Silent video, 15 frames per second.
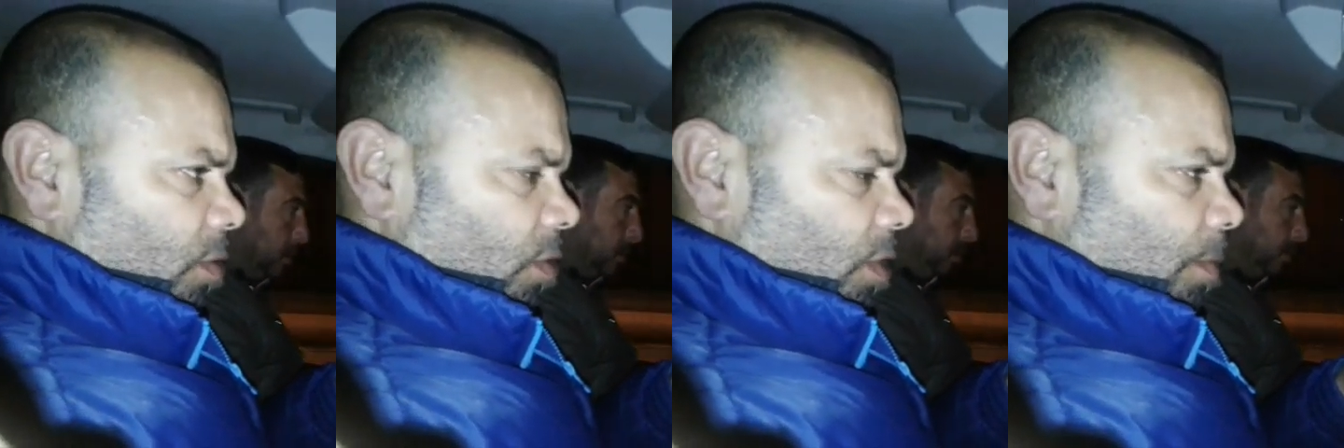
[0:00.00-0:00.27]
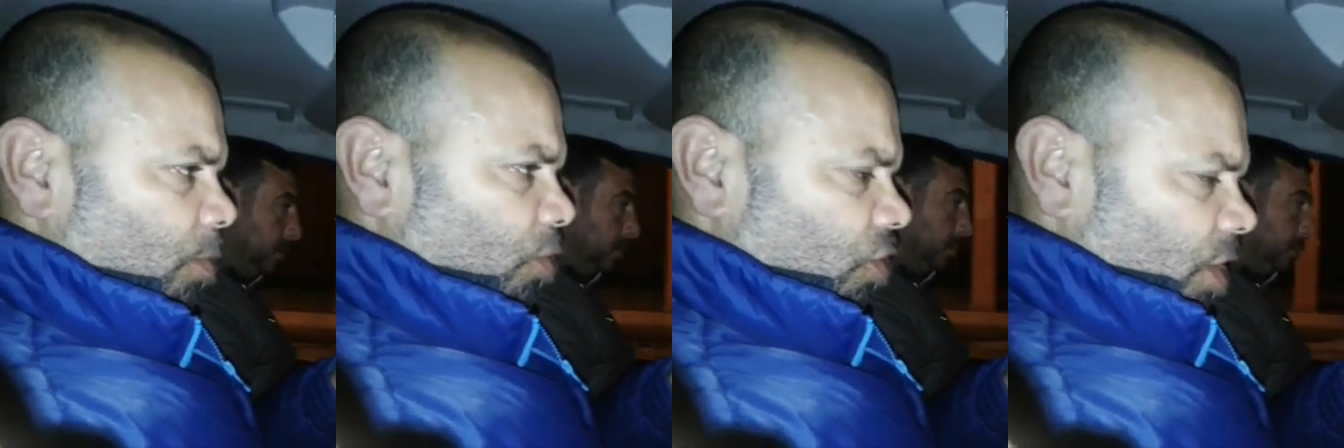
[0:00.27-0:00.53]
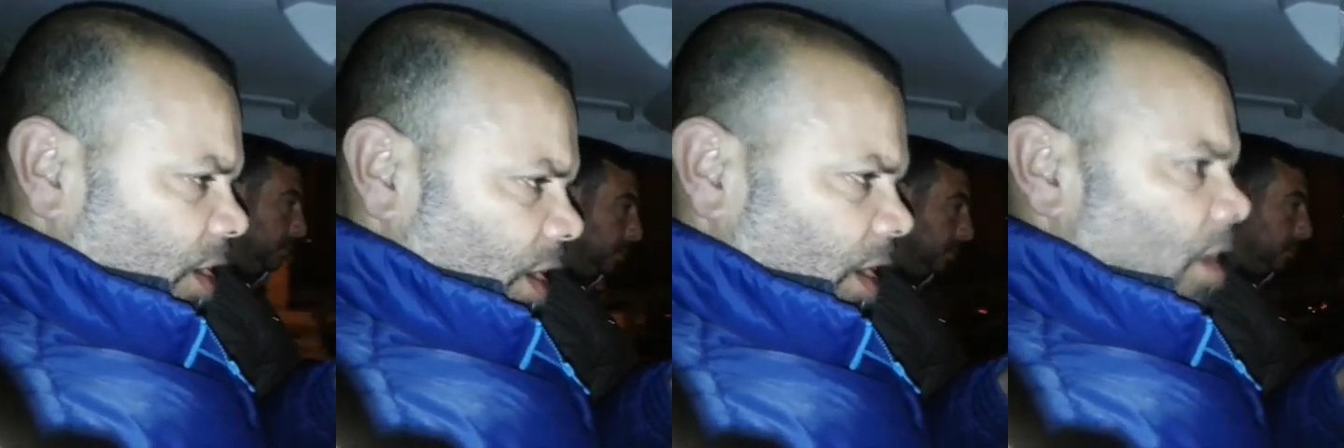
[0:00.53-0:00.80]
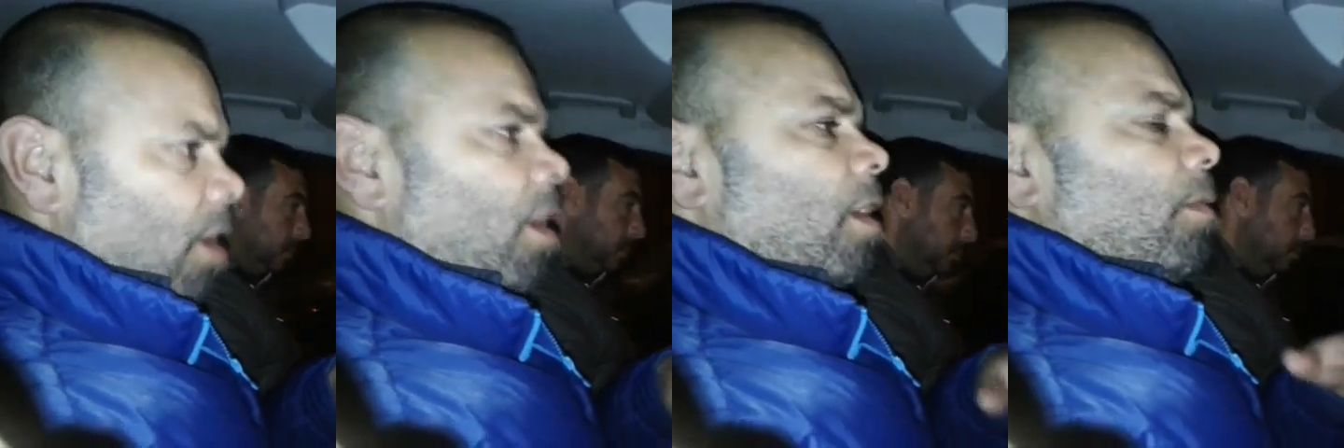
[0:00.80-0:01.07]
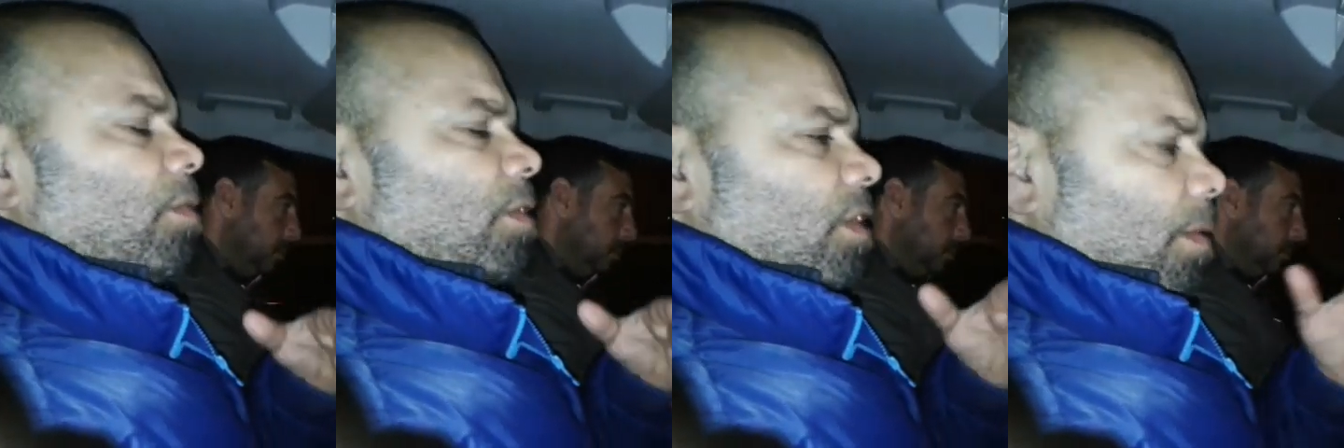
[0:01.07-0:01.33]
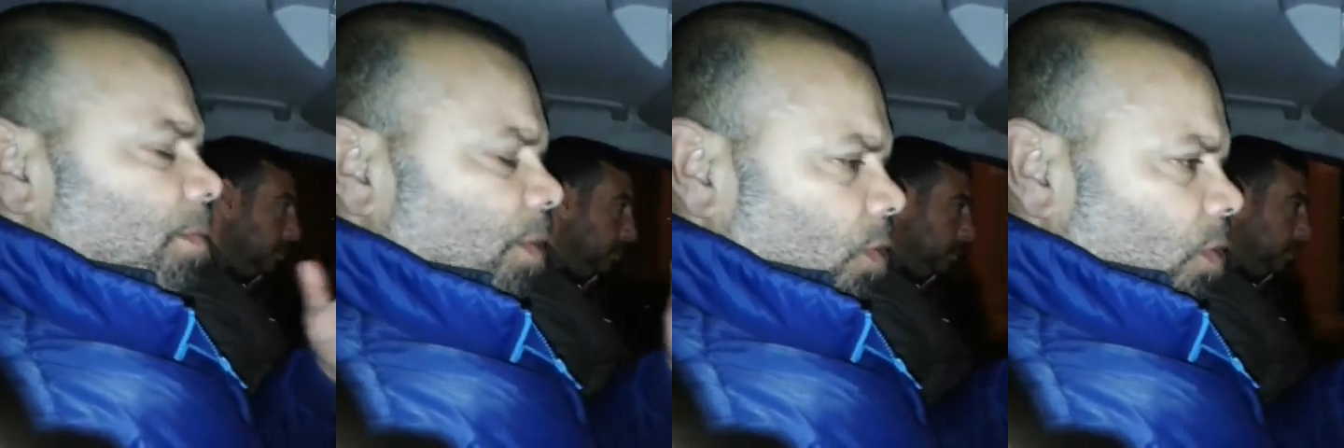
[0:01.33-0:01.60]
خويا بوشيخي
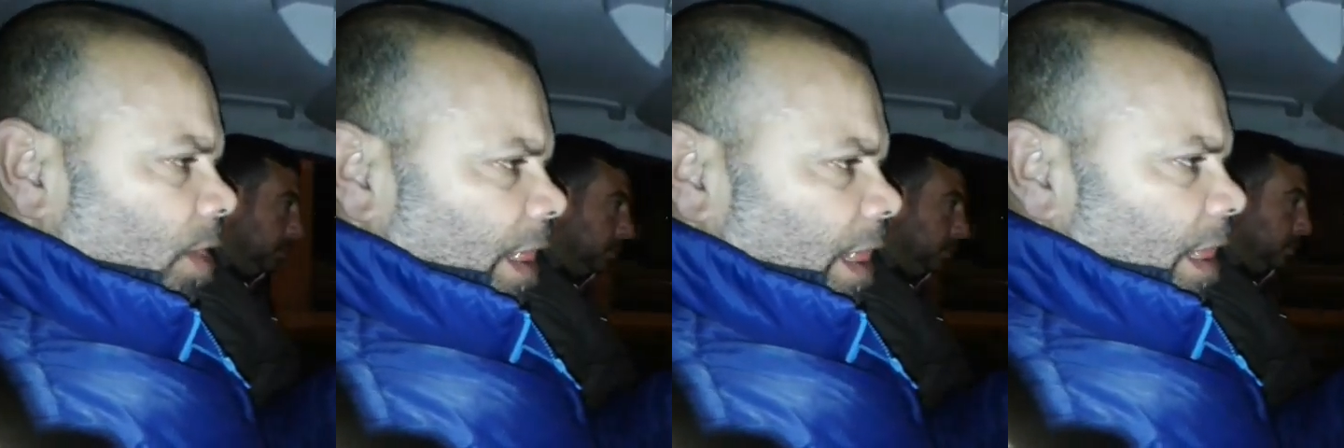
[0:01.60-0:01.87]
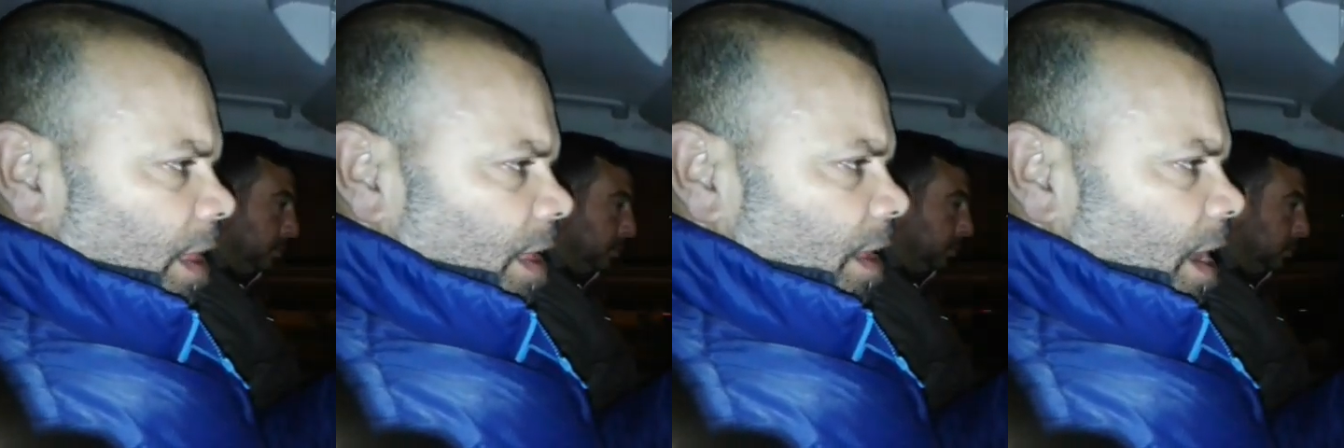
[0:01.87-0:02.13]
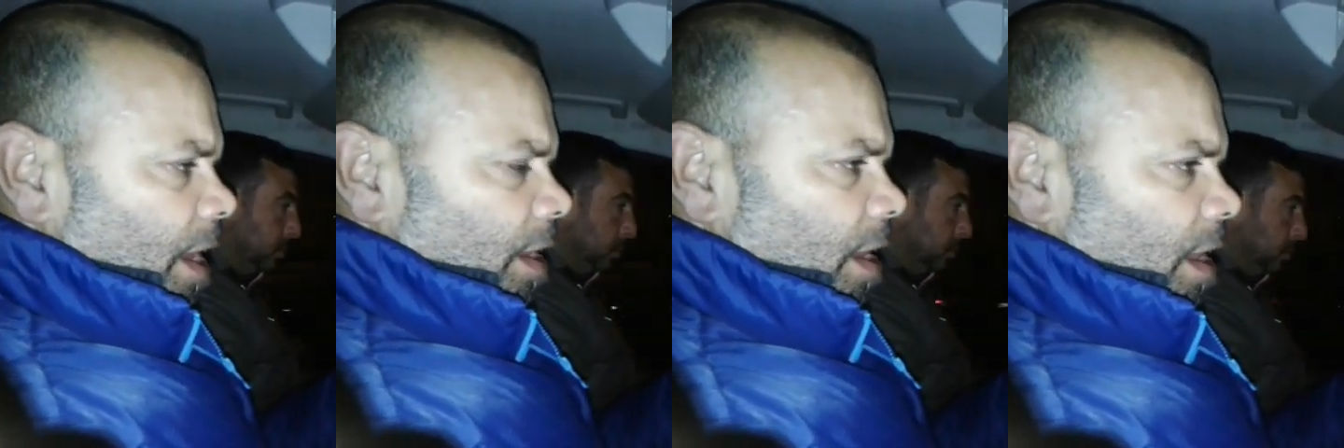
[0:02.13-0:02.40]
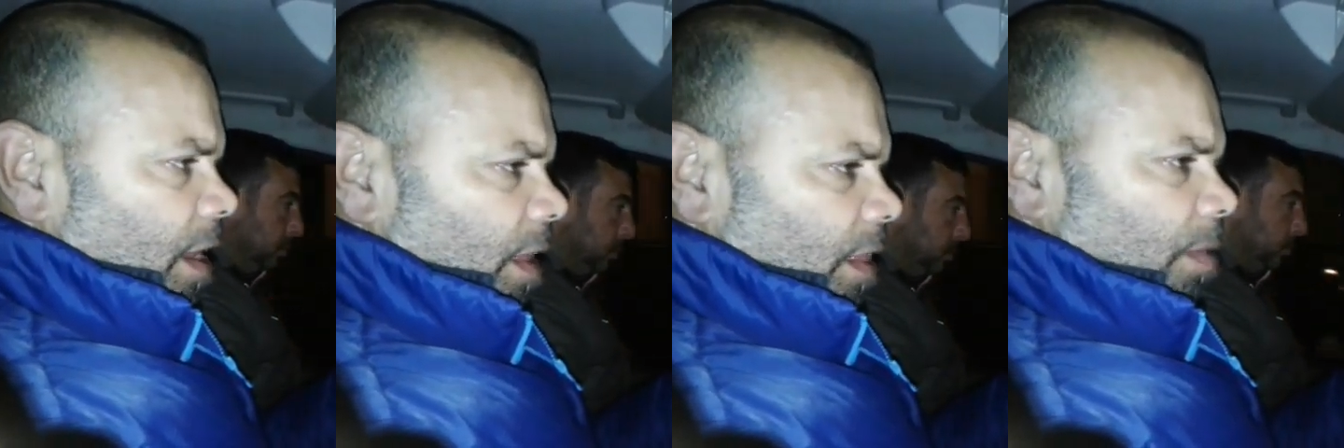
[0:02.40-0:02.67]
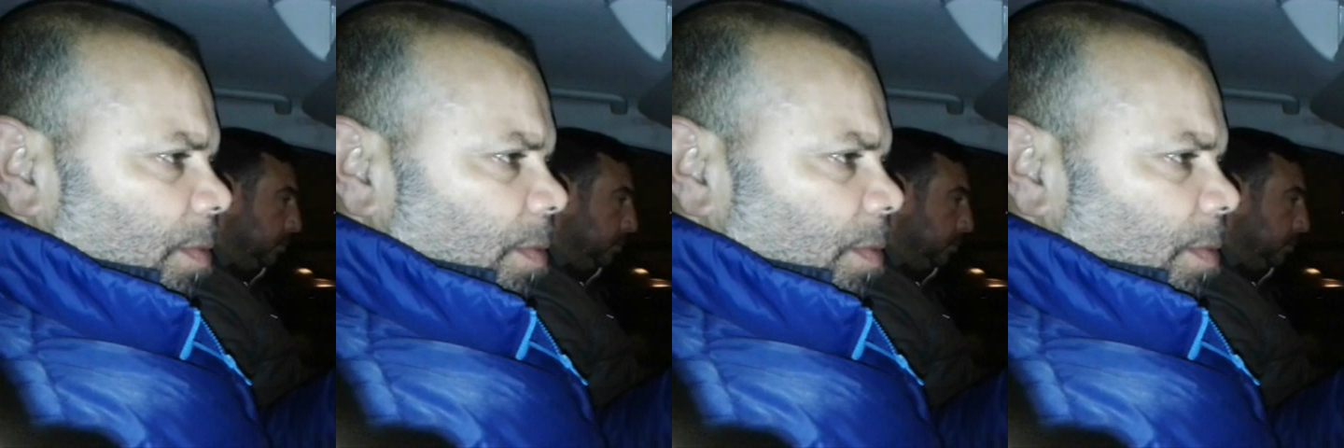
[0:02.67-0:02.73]
بالتبرعات اللي كاينه